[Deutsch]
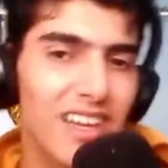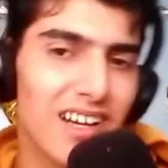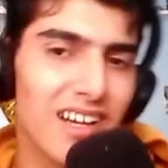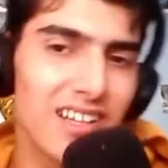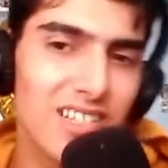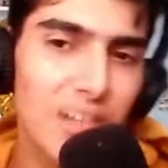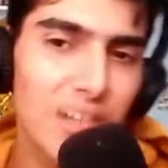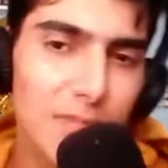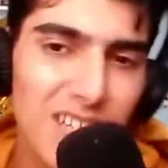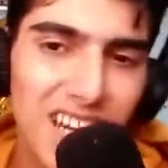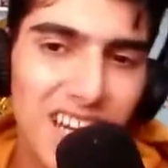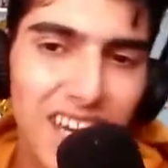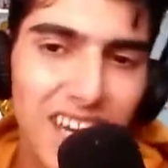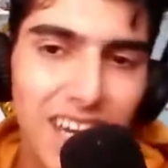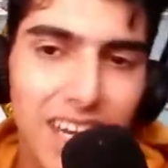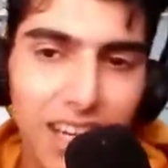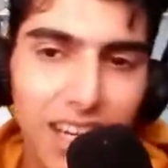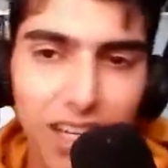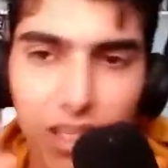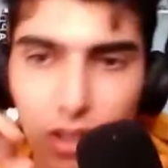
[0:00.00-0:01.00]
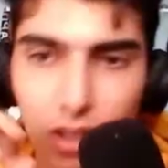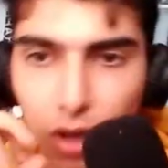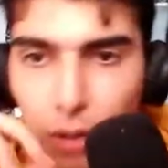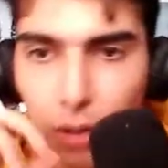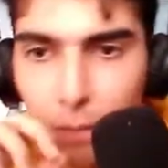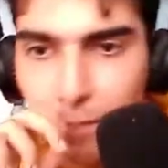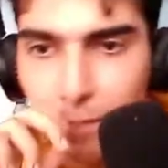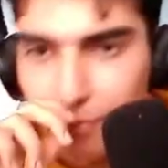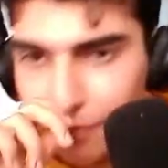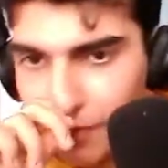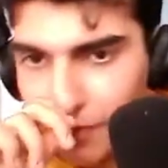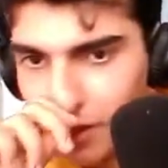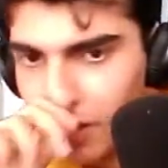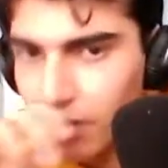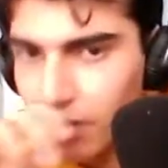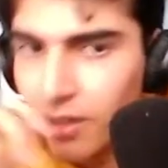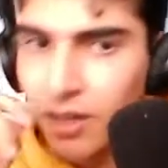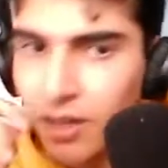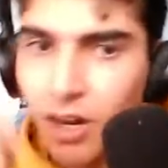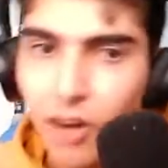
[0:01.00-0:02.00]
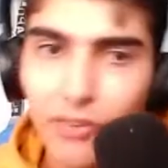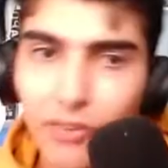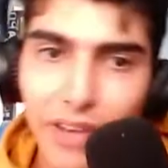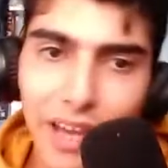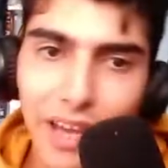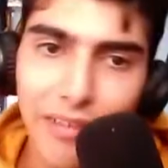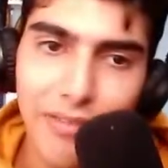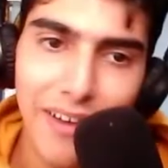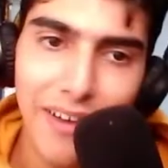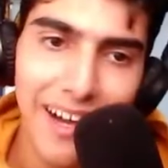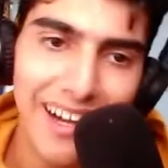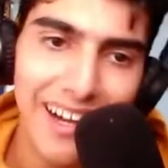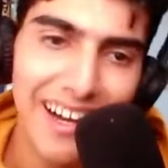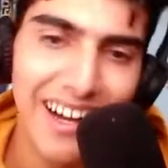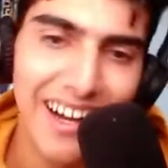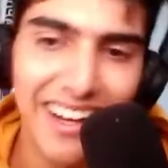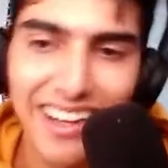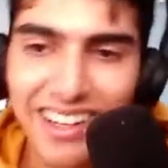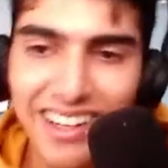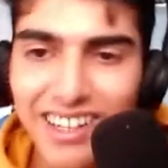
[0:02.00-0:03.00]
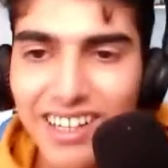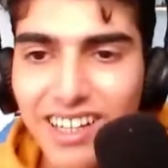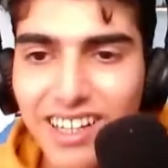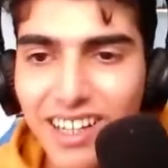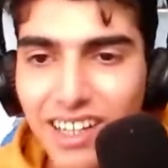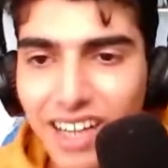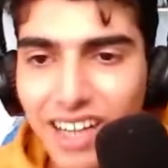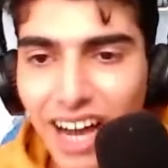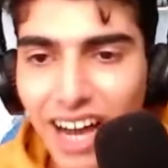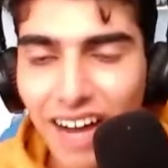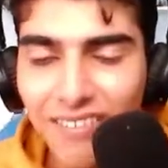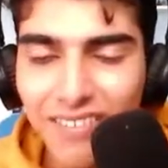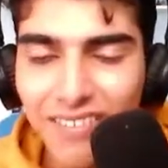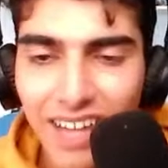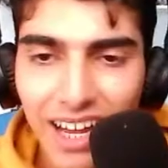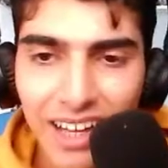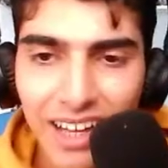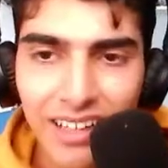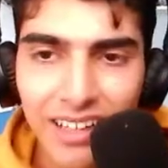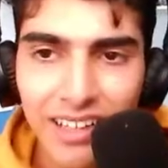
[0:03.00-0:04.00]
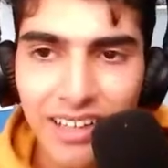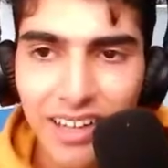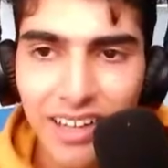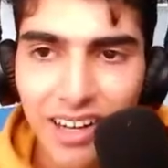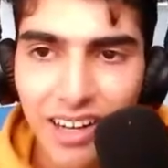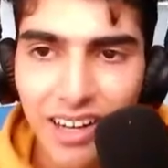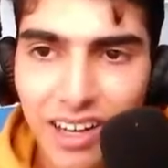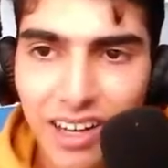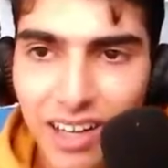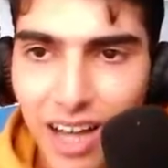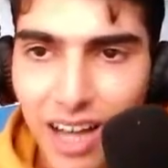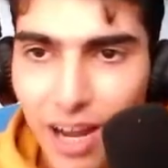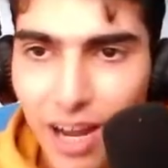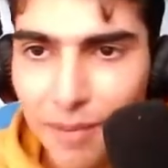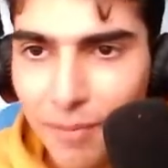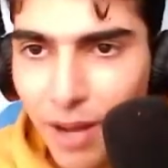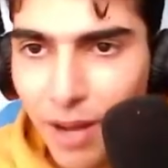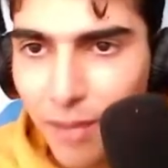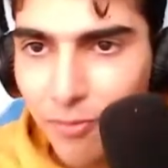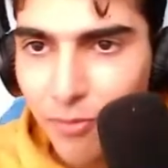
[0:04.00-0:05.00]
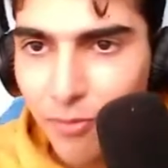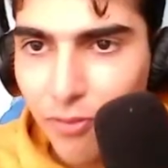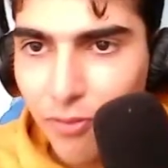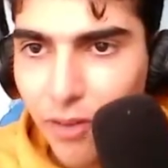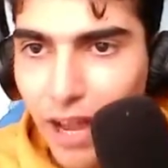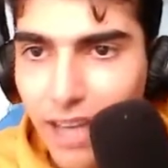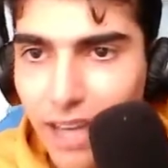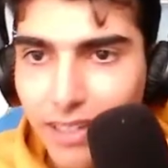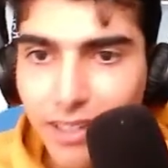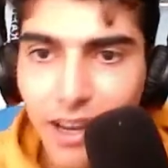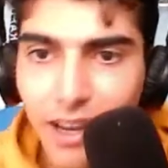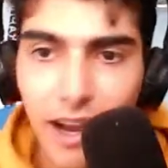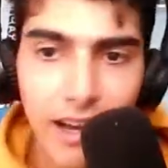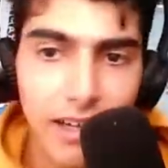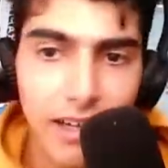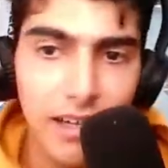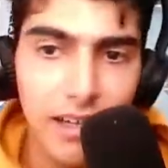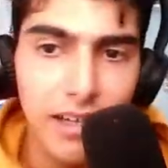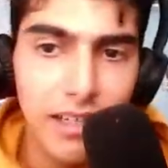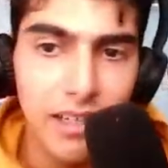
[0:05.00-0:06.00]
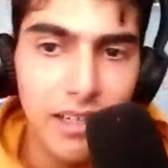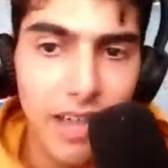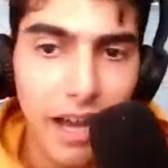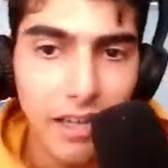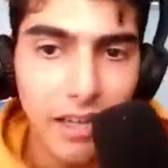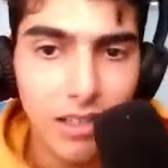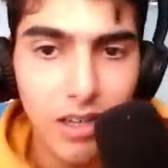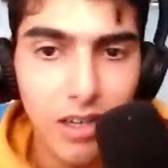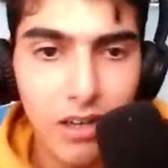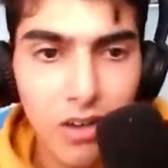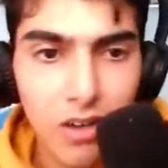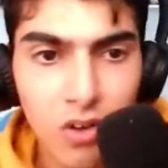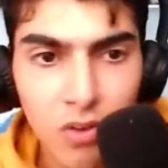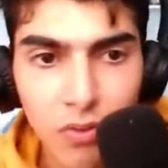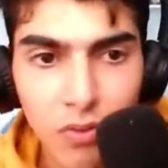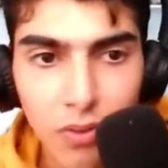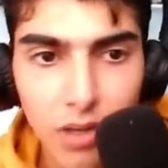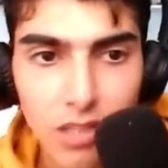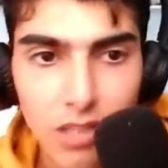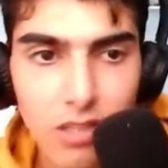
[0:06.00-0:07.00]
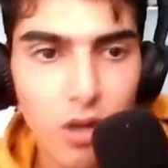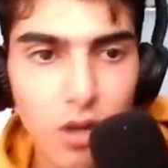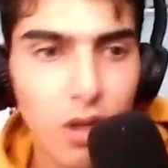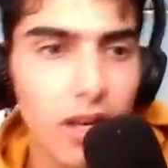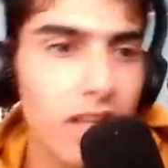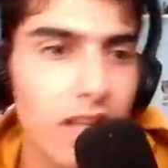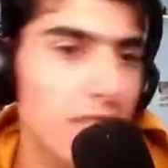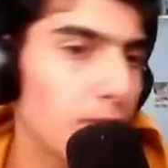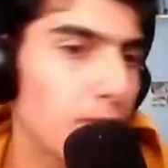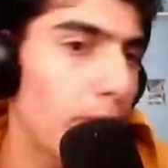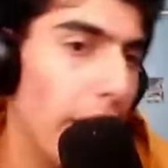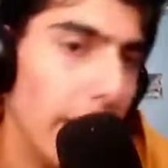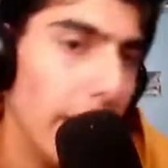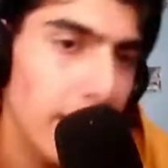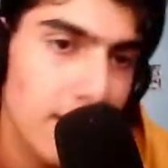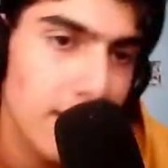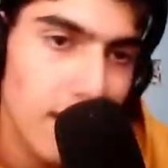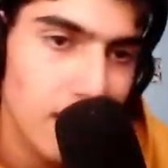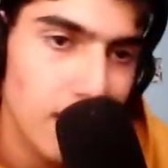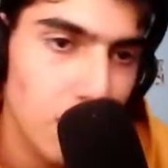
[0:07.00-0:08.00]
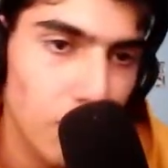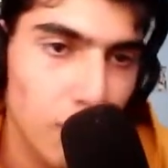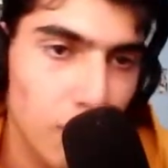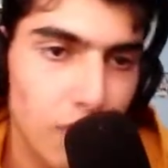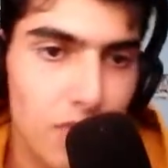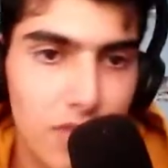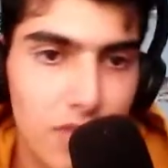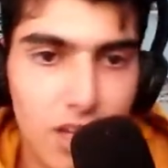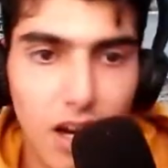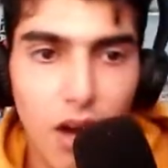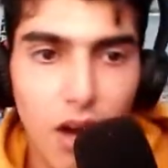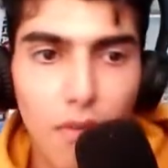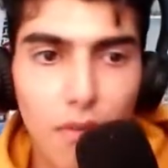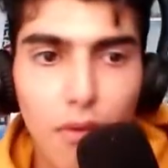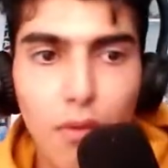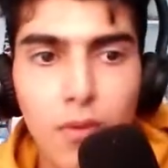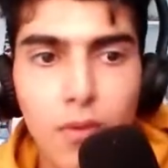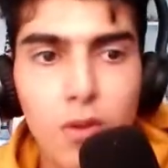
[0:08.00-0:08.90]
Ich habe seine Ehre genommen. Auf jeden Fall kam dann, kam am Freitag die Ankündigung für das neue Let's Play. 56 Aufrufe